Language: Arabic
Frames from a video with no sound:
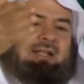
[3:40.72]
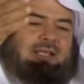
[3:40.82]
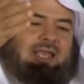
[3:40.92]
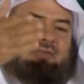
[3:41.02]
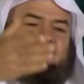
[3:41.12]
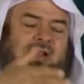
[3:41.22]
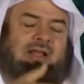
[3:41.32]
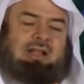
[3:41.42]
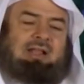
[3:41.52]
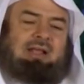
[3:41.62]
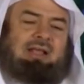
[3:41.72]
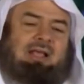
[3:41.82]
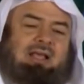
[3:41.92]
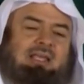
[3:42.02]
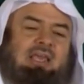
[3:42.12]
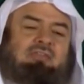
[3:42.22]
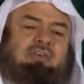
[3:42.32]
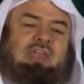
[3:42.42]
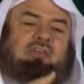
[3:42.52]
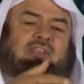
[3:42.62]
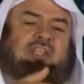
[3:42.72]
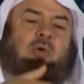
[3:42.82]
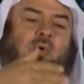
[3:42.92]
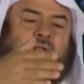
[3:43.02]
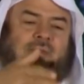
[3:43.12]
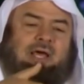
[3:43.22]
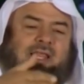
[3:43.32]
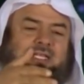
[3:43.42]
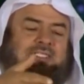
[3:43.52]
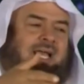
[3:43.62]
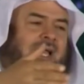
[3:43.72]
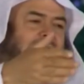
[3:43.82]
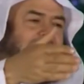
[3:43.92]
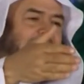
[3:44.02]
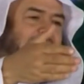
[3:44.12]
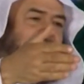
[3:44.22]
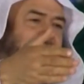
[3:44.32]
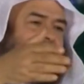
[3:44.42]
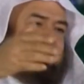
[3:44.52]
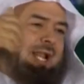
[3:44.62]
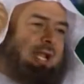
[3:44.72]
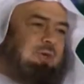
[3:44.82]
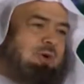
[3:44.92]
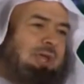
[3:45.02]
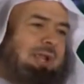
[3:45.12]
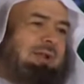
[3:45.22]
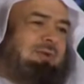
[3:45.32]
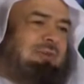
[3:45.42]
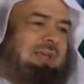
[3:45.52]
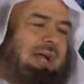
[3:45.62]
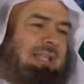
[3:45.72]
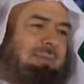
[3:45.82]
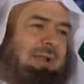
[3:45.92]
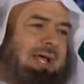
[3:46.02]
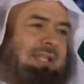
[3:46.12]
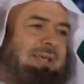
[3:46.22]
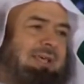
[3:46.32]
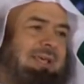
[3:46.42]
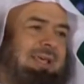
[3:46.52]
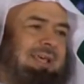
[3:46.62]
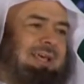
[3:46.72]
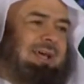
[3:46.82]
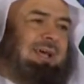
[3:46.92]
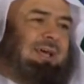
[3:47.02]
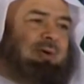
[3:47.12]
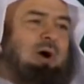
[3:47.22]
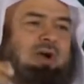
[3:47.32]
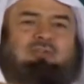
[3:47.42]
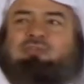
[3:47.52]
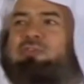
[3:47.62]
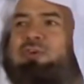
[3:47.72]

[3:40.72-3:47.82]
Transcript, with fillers: كيف كيف كيف تطور بعض الاشياء إلى القدر اللي ذكر أنه في أحد المناطق آه، وقف